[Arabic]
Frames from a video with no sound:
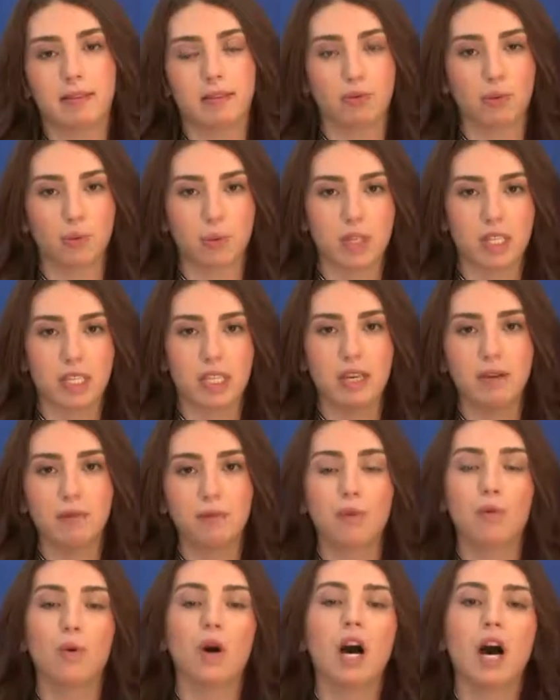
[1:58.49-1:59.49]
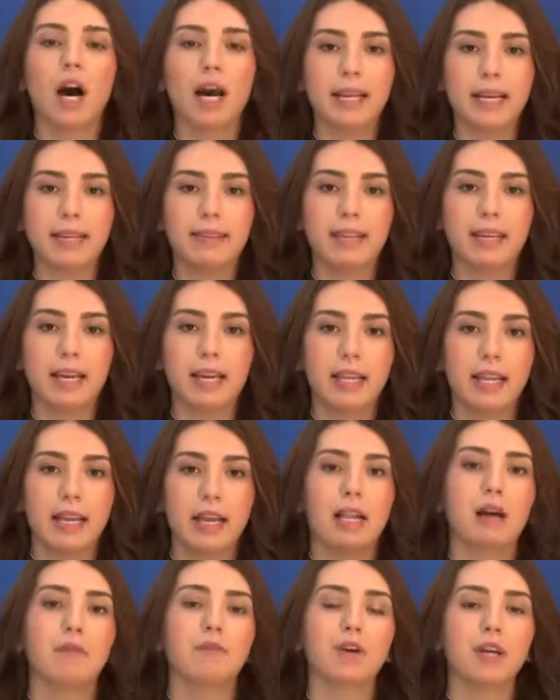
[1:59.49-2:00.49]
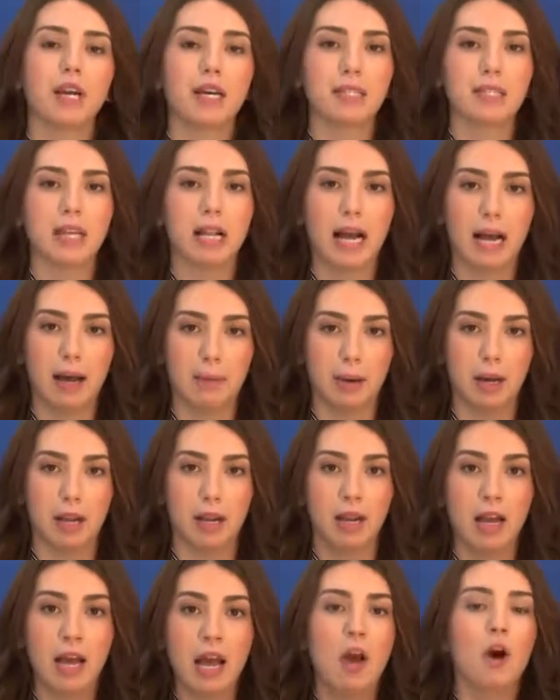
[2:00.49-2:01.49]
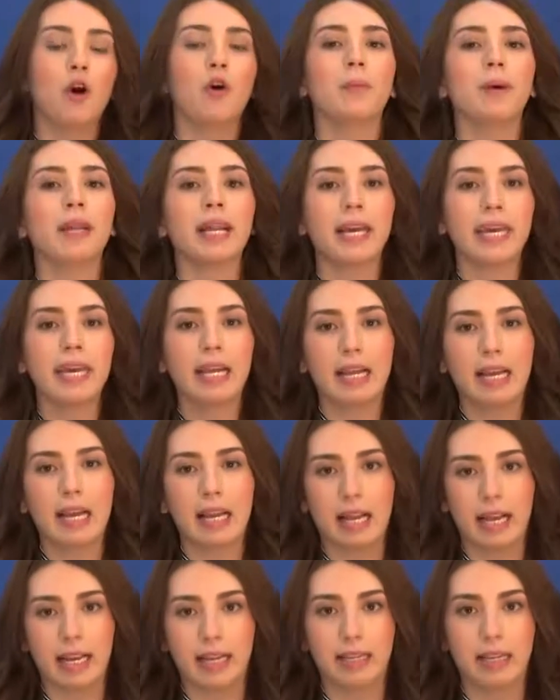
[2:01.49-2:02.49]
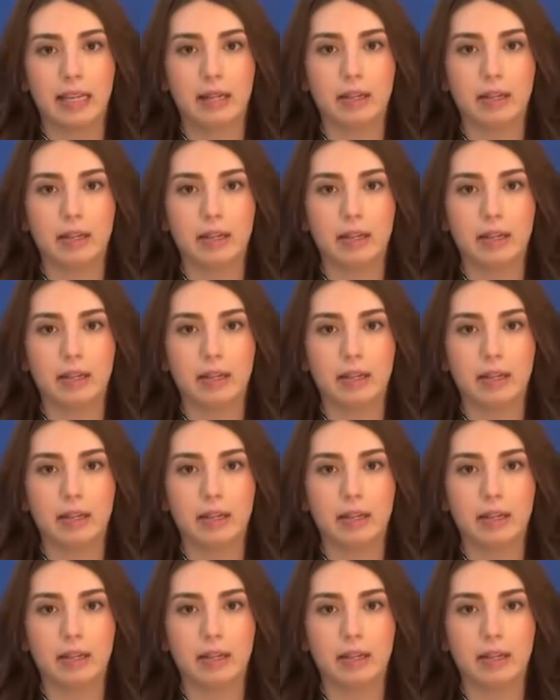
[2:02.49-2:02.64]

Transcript: توظيف وخانة تانية لفرص العمل ومن خلال هيدي